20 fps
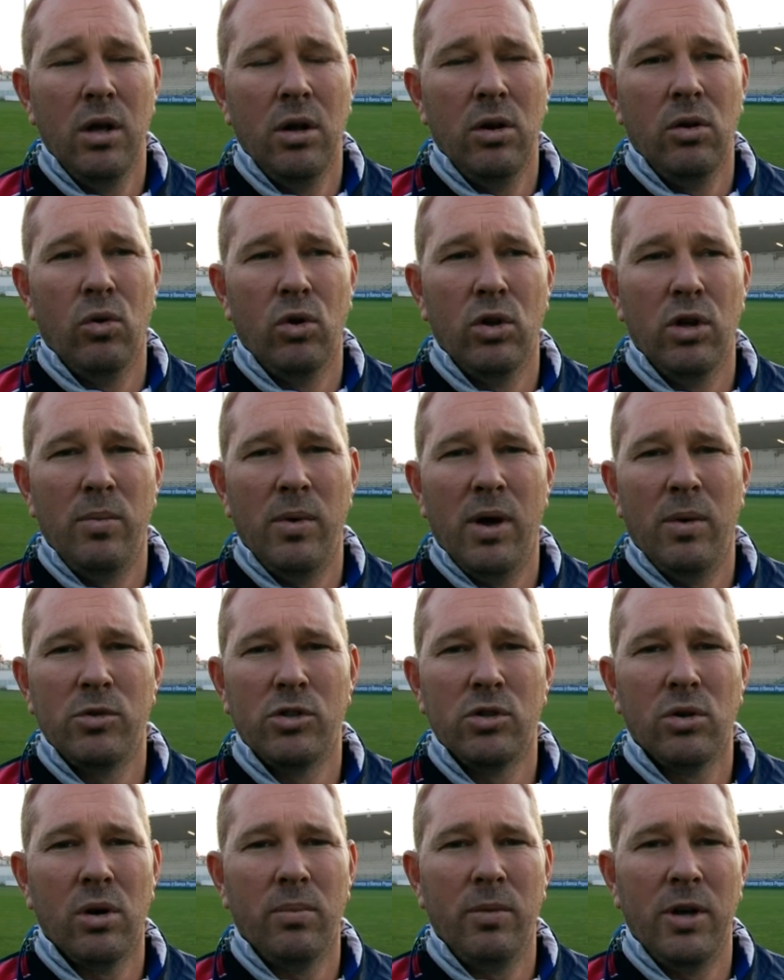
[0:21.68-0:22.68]
Noi dobbiamo
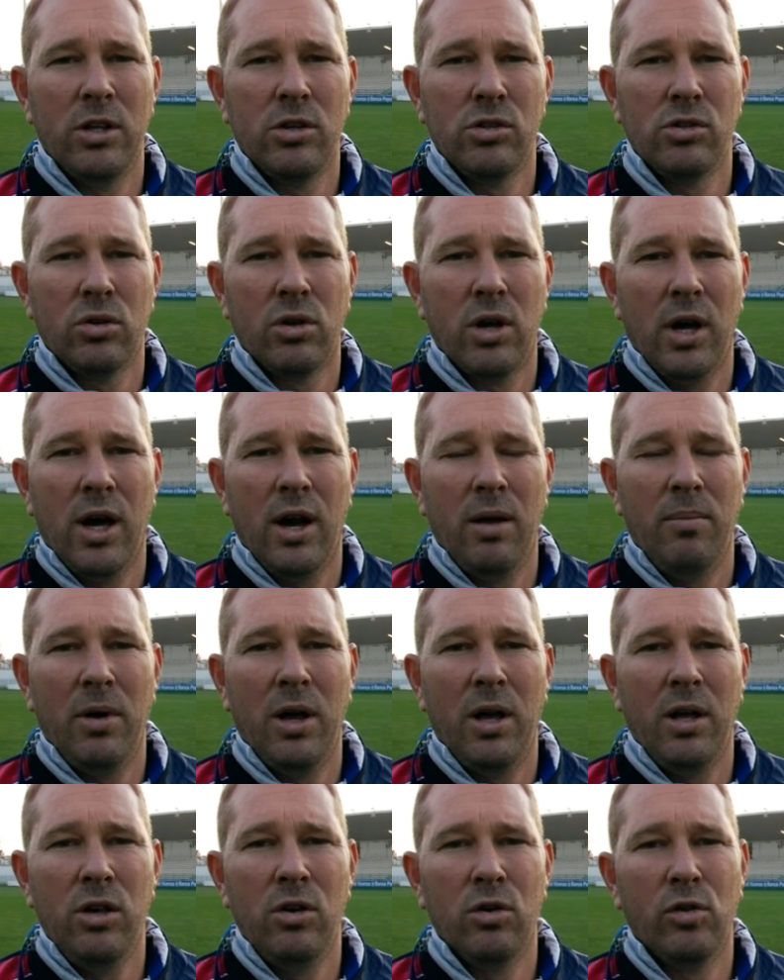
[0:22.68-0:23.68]
sicuramente giocare,
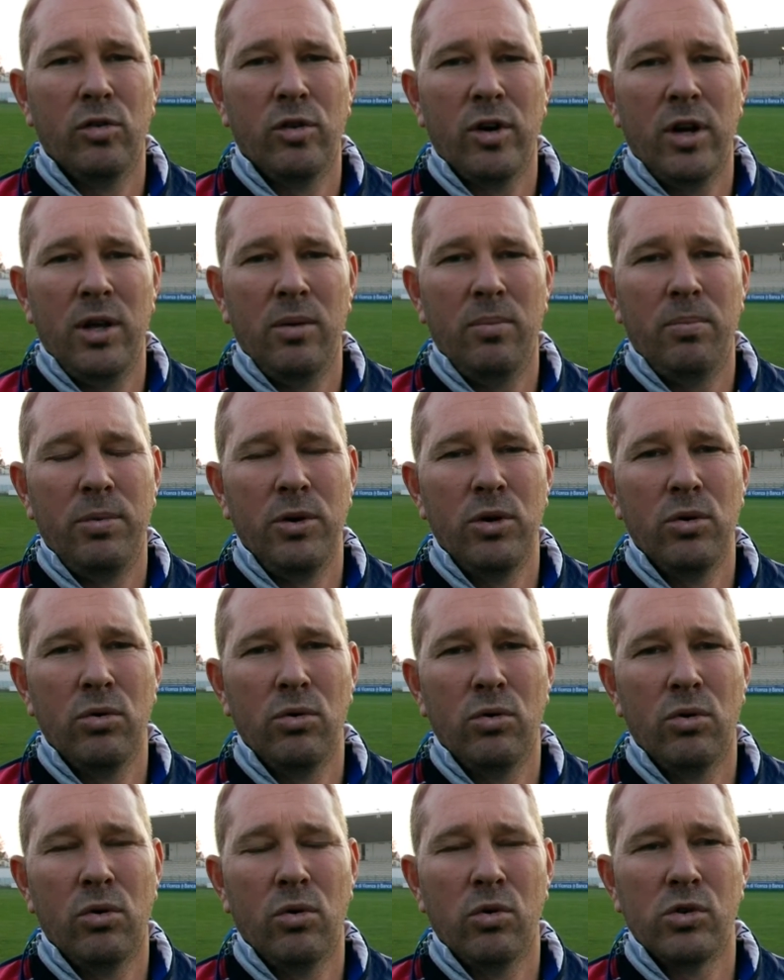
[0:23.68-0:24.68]
ma io vorrei
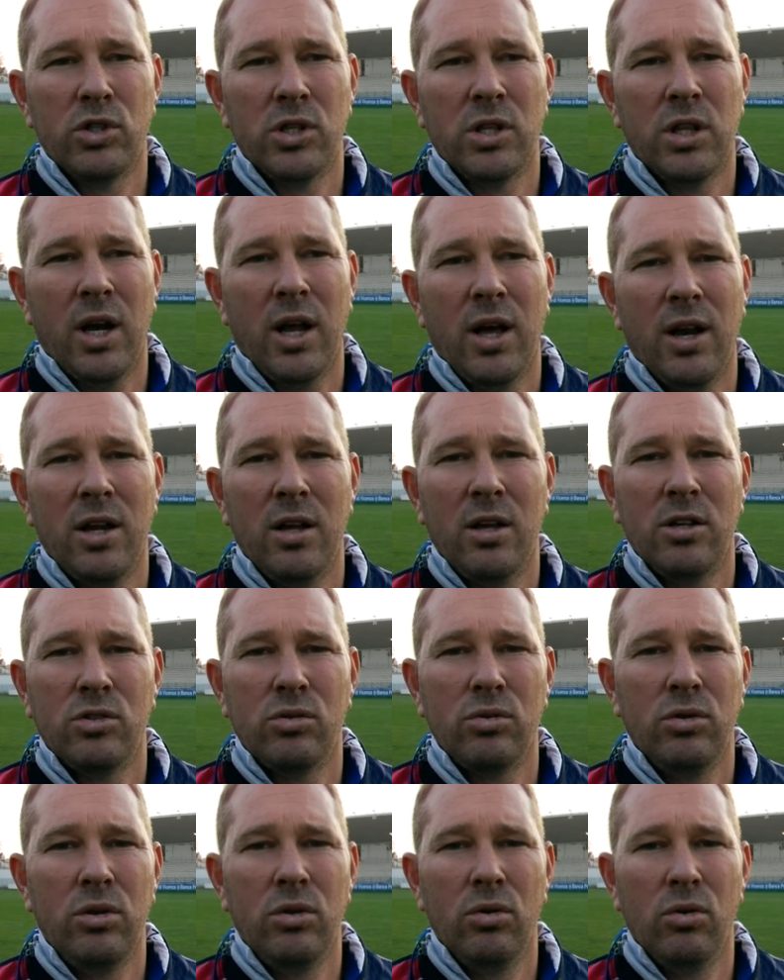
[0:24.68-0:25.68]
più concentrare
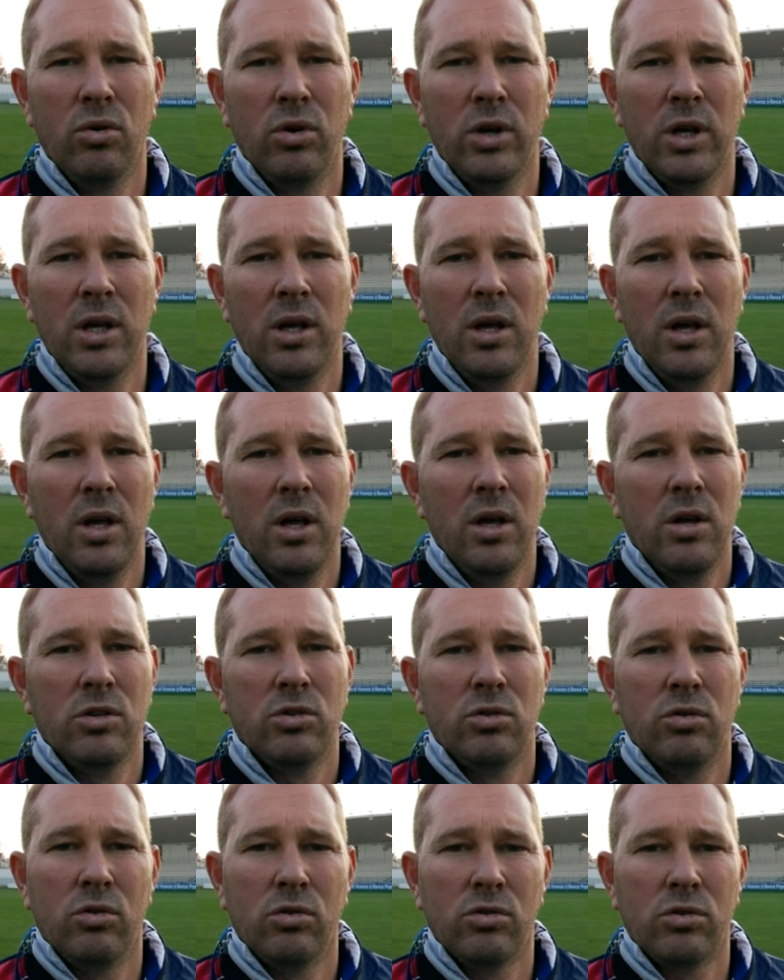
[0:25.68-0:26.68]
su di noi,
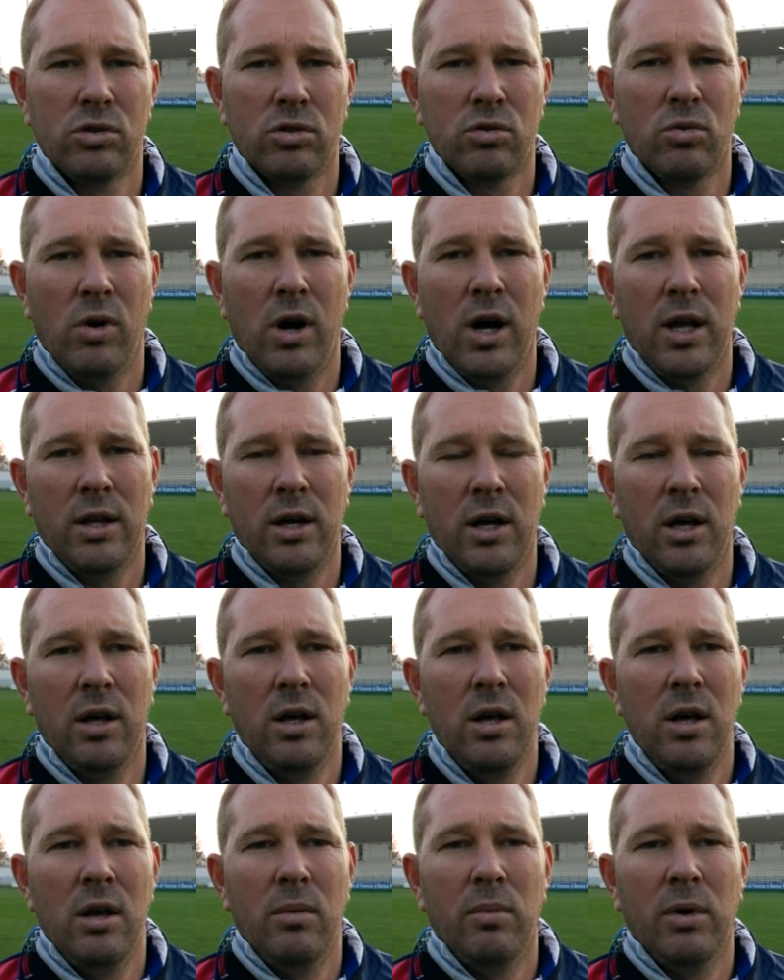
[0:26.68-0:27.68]
sulla nostra squadra,
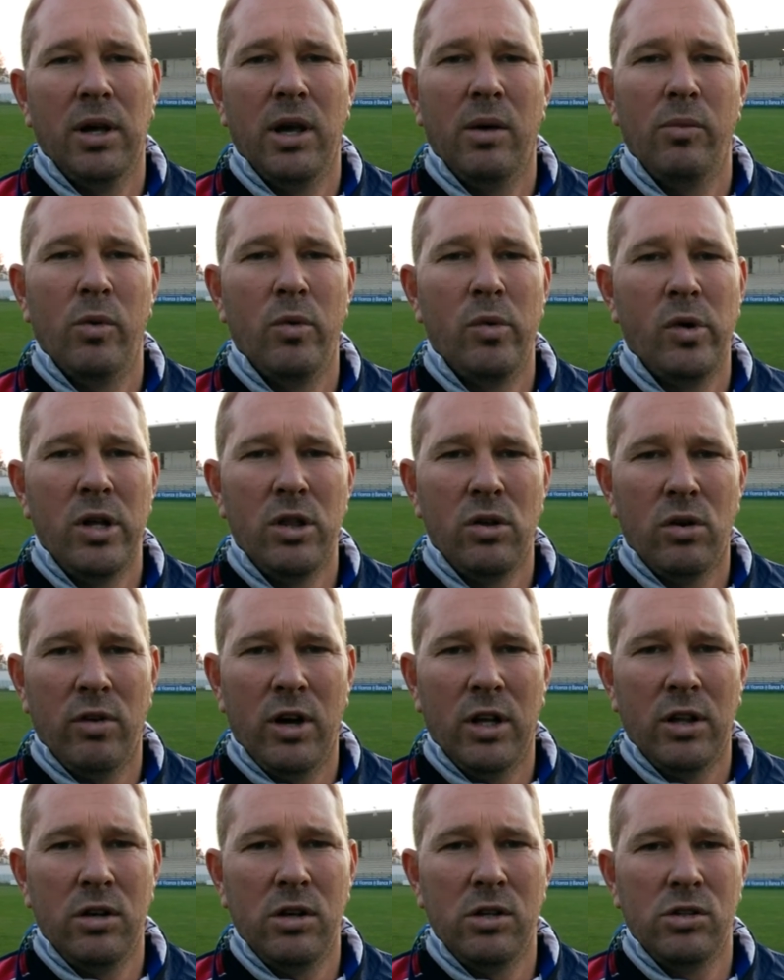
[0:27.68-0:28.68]
perché abbiamo
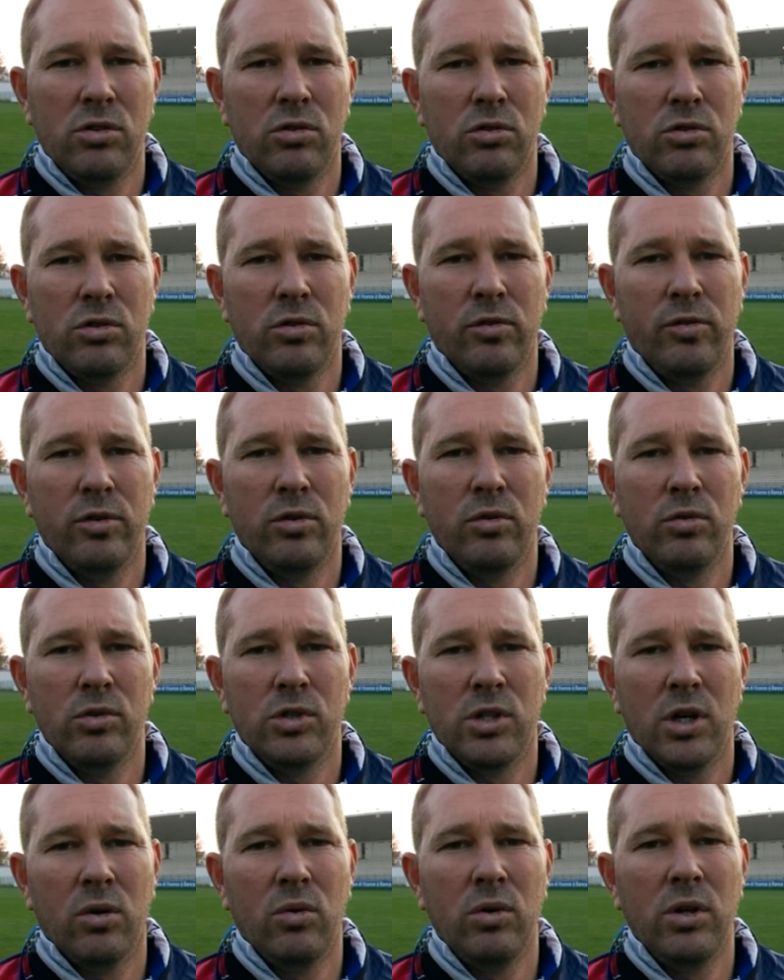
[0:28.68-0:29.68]
ritrovato nella nostra
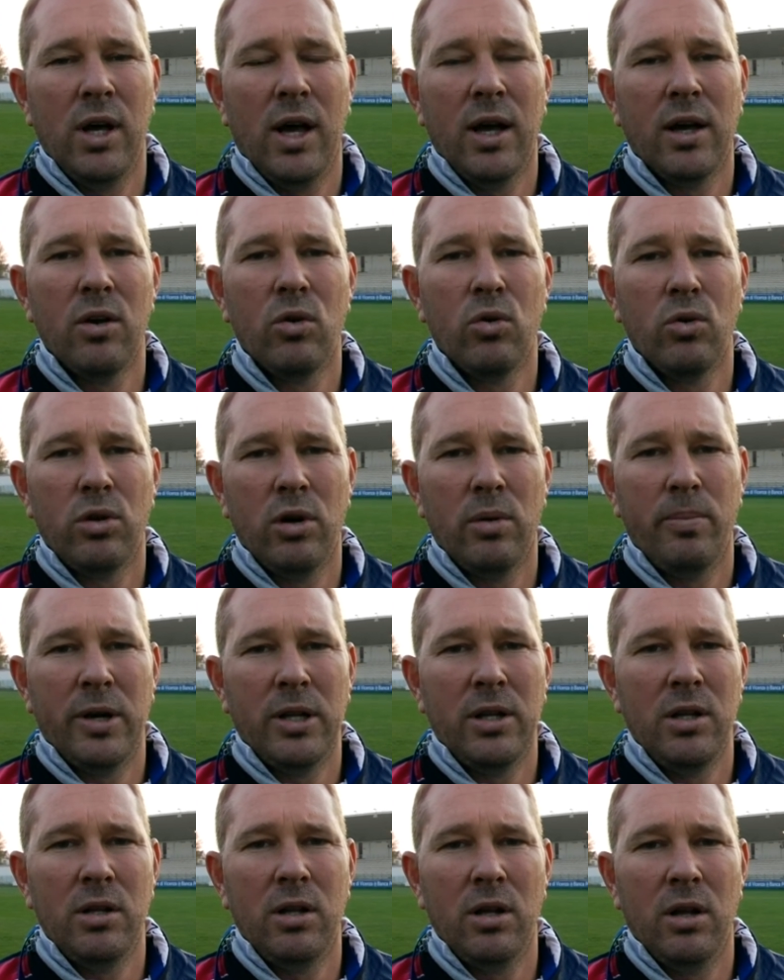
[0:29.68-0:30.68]
fiducia, quindi anche contro la
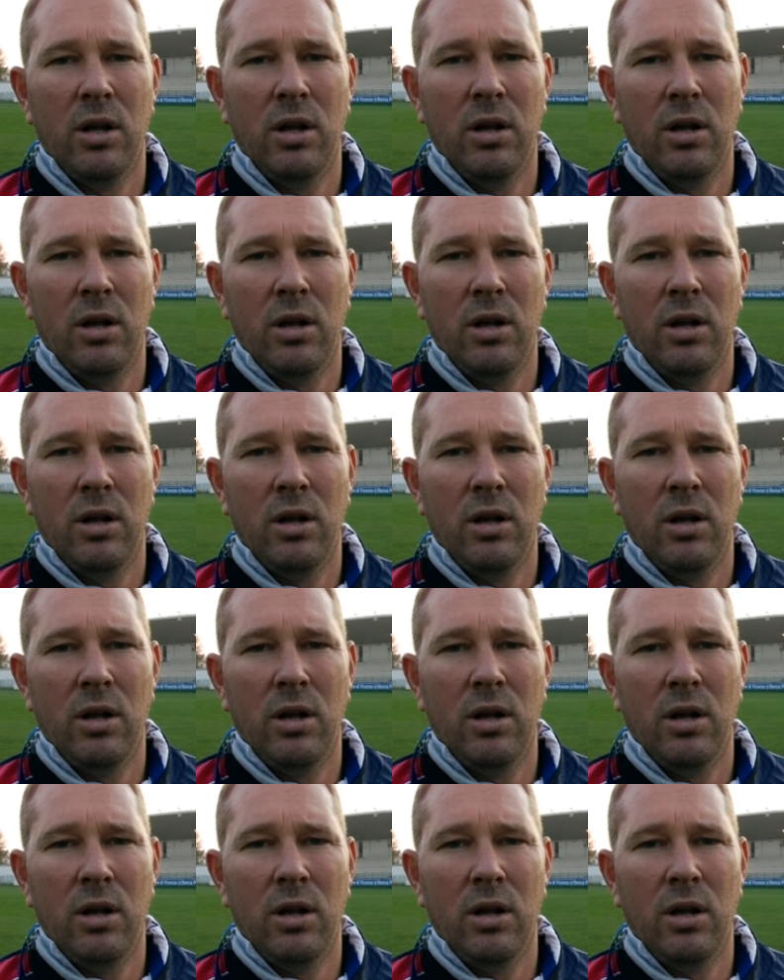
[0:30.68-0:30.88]
partita,